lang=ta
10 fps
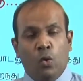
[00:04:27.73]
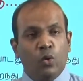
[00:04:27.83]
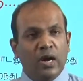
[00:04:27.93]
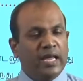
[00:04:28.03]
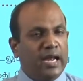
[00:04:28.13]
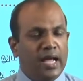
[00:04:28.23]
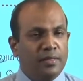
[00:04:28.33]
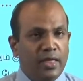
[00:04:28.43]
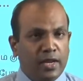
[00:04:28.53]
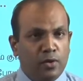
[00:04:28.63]

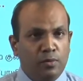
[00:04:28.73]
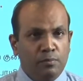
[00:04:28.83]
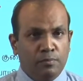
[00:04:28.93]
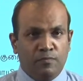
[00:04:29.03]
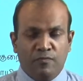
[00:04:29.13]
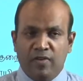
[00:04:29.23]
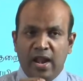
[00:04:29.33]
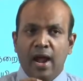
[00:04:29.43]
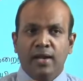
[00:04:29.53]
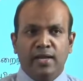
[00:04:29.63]
உங்களுக்கெல்லாம் தெரியும்
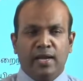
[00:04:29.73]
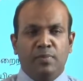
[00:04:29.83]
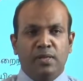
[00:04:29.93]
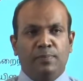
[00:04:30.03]
விளையாட்டு என்பது